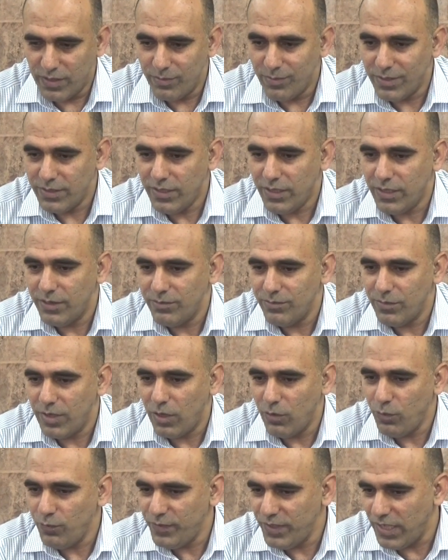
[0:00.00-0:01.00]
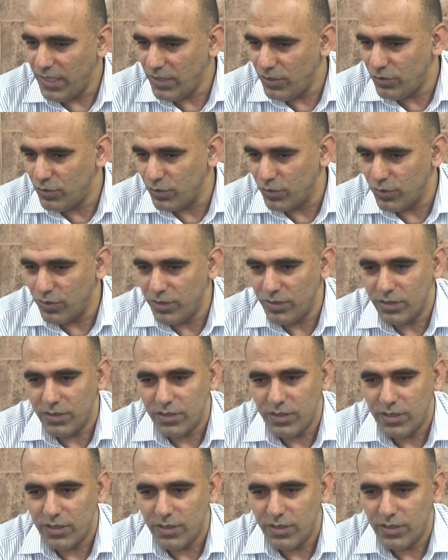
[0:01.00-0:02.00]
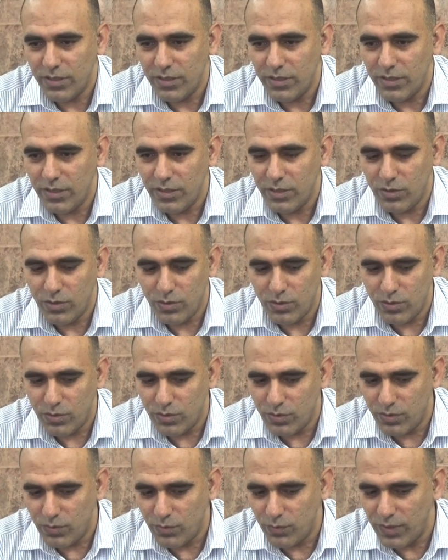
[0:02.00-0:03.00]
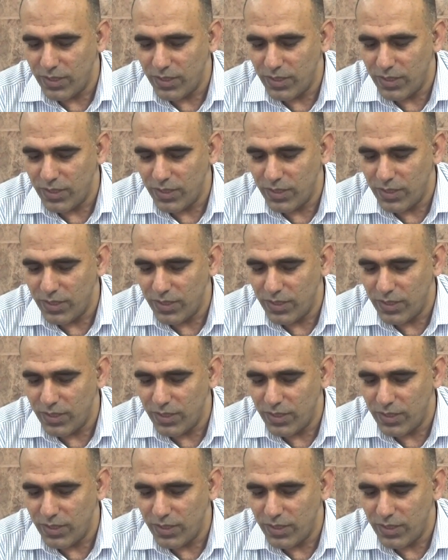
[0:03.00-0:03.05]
المطعم او في اي شغل آه،